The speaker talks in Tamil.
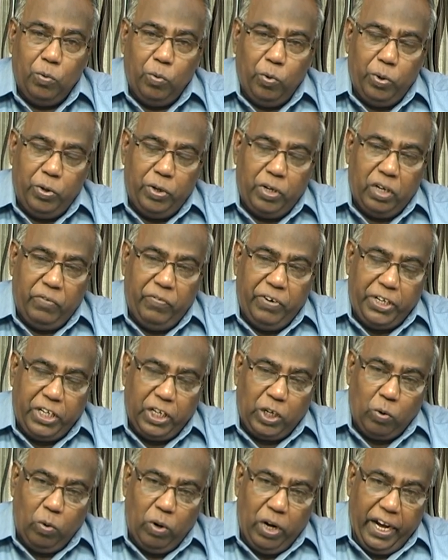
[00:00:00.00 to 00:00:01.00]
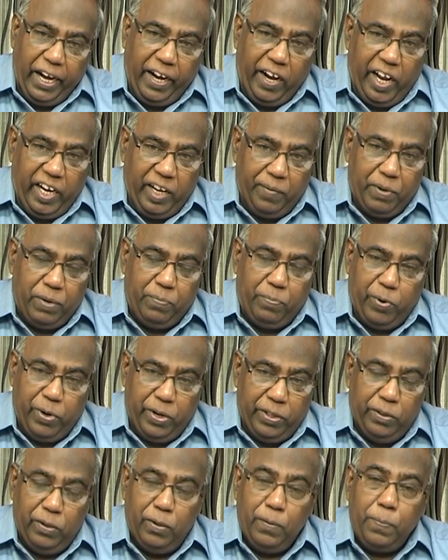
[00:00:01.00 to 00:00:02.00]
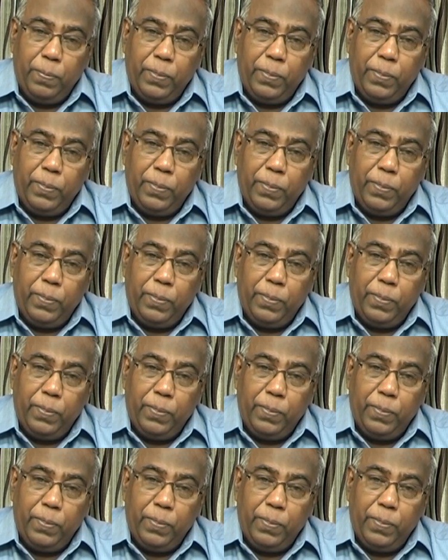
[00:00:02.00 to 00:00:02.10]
ஒன்று வீட்டுக்கு உள்ளே காணாமல் போனது